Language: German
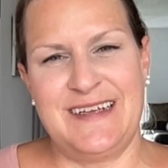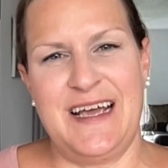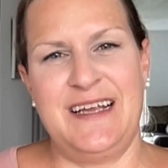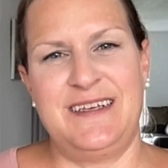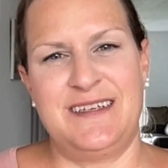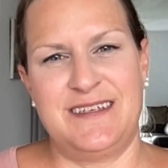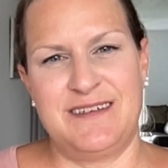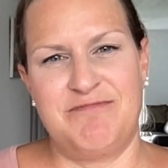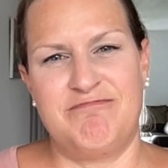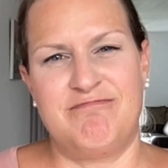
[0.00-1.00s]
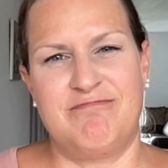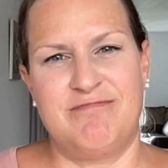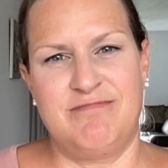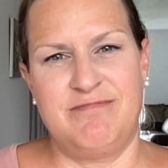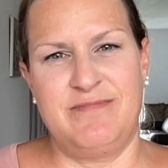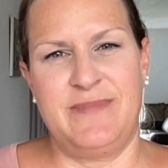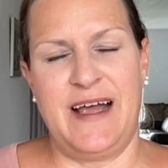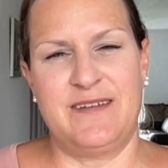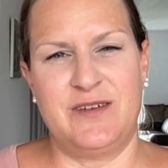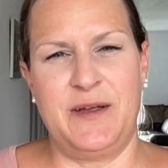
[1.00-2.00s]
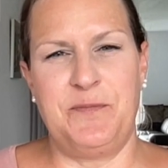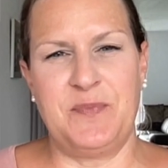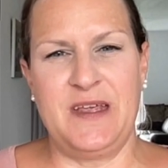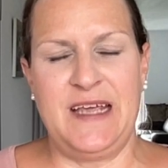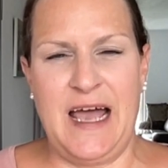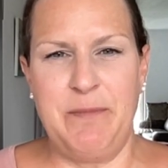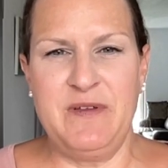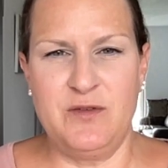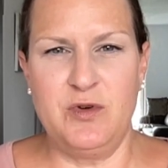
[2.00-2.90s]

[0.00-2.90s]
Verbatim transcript: seit, mm, also ich habe es